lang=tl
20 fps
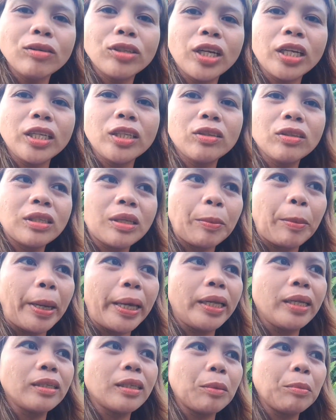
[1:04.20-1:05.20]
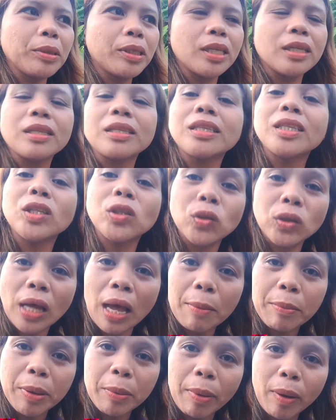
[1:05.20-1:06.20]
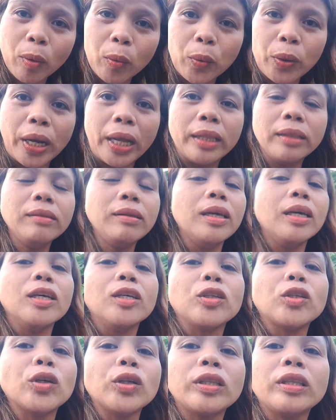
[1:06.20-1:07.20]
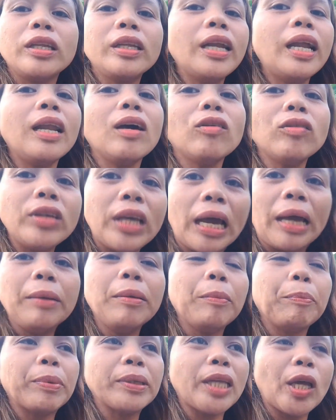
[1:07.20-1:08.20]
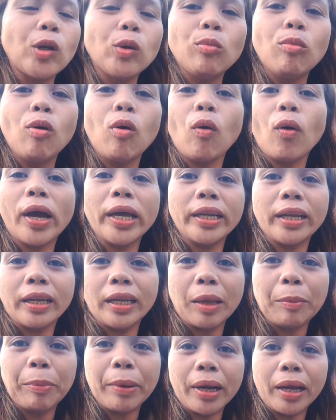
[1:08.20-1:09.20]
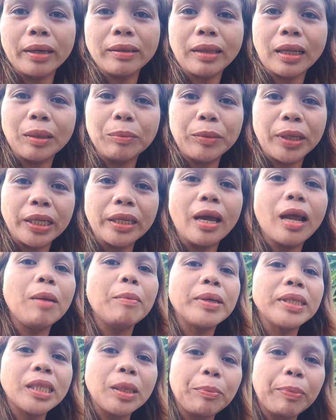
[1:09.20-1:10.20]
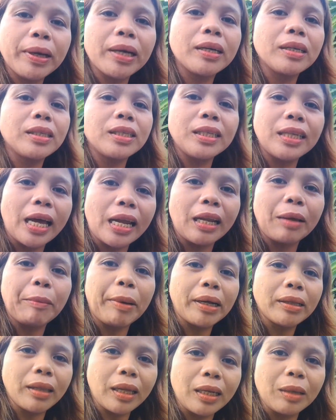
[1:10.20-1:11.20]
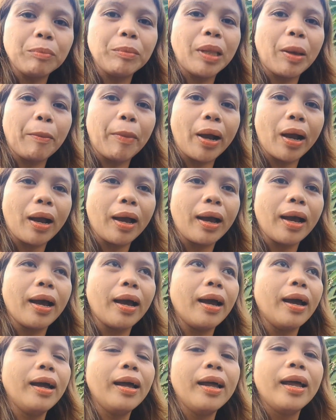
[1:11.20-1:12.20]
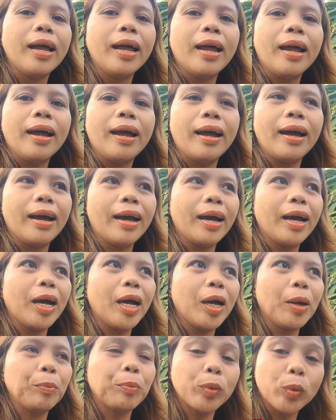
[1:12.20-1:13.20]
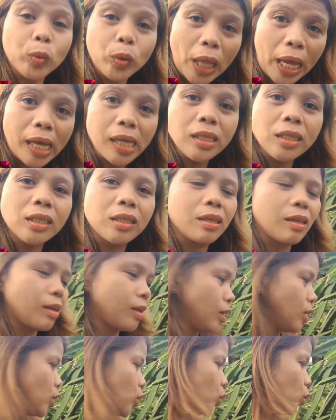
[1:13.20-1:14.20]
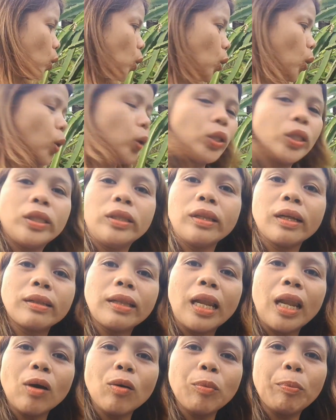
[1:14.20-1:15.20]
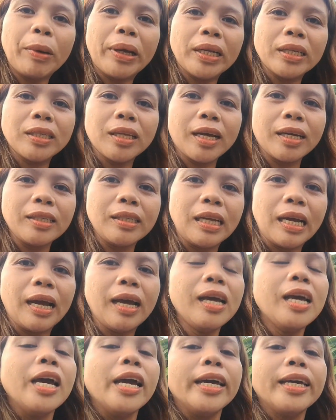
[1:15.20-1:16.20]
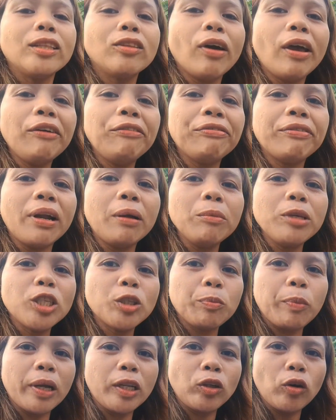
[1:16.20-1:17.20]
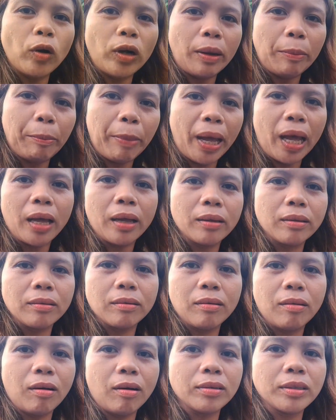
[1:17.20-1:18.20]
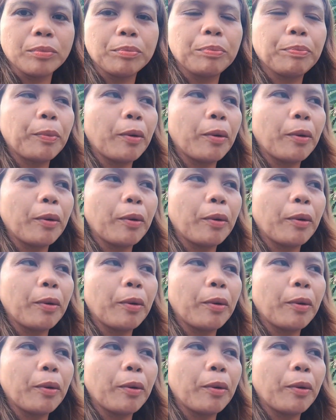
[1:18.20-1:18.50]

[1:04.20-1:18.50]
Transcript: ko siya dito sa bayan ng San Vicente dito sa aming bakuran. So dinala ko 'yan, pasalubong ko kay nanay para itanim niya dahil masipag na si nanay magtanim ng mga uh, prutas. So, nagdala ako para sa kanya. Ito ay from Espanyola pa. Oh,